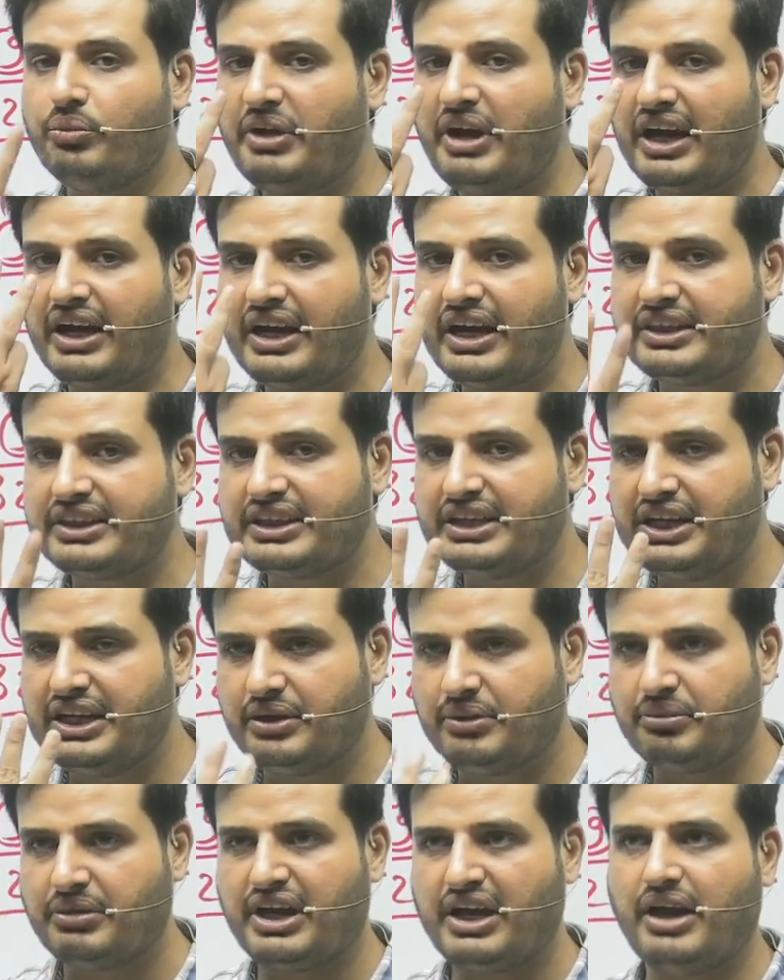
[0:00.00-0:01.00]
आ गया तीन
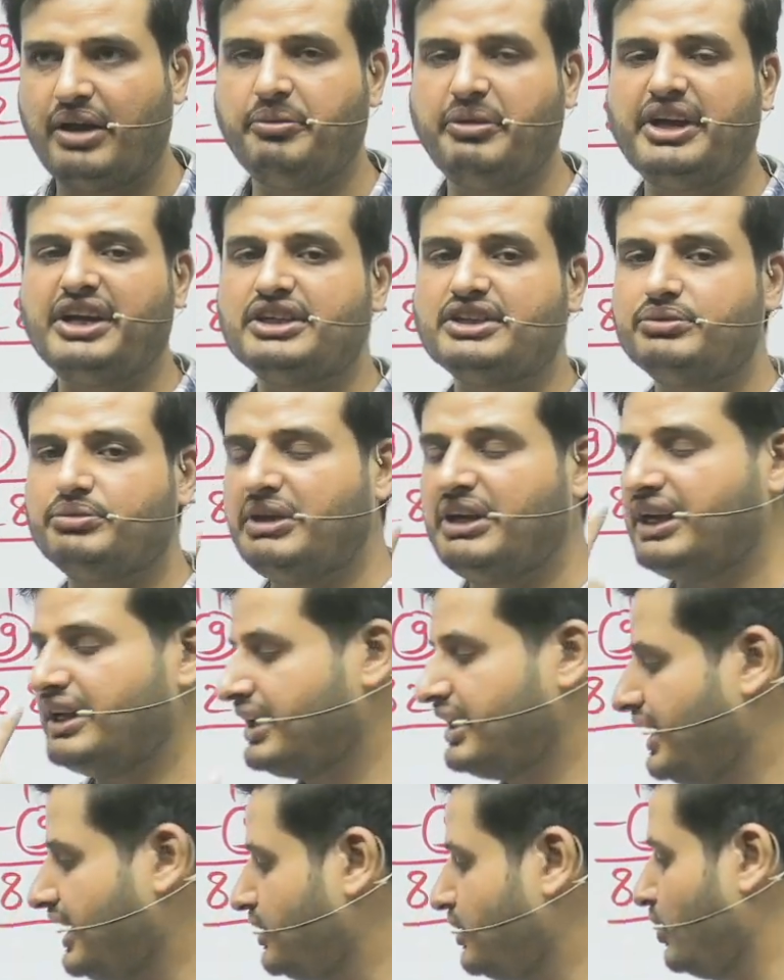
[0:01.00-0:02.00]
में हमें किस में लिखना
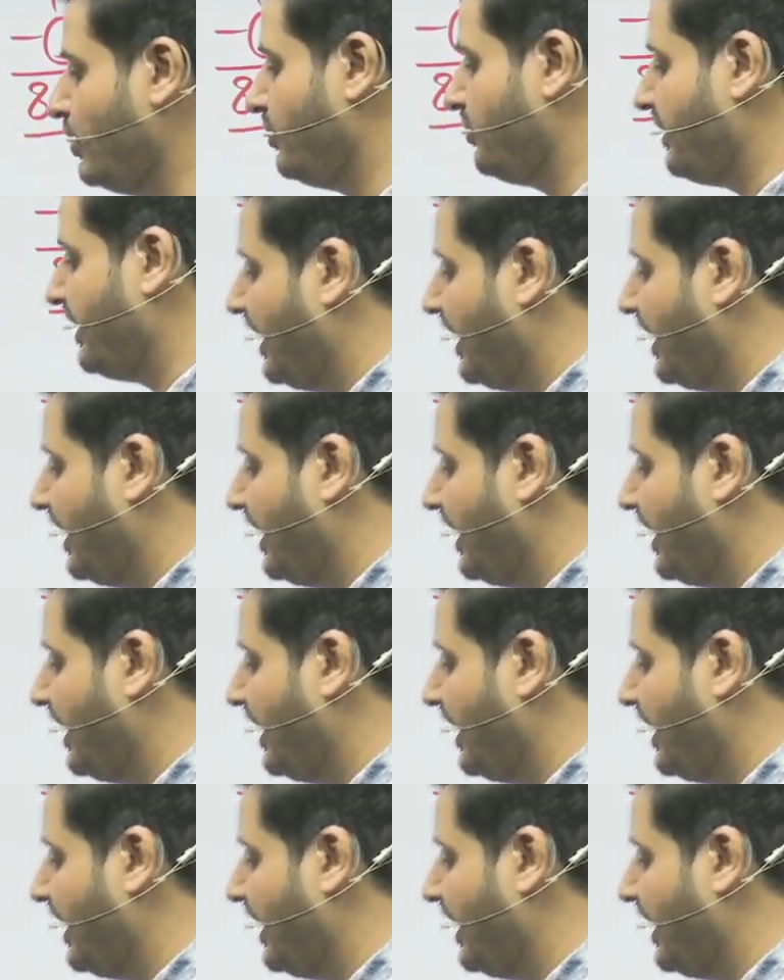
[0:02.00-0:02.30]
है दो में